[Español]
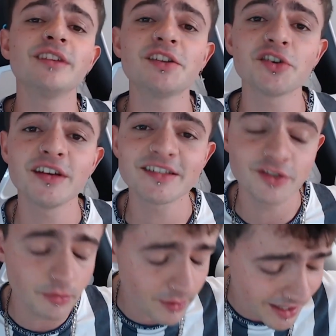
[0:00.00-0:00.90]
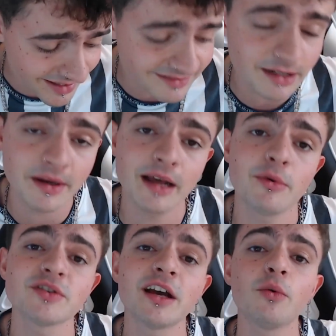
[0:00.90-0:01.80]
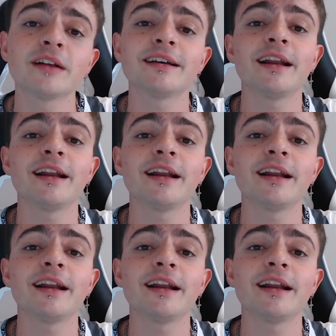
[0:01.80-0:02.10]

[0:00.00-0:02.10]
dicho esto, por aquí terminamos la cuarta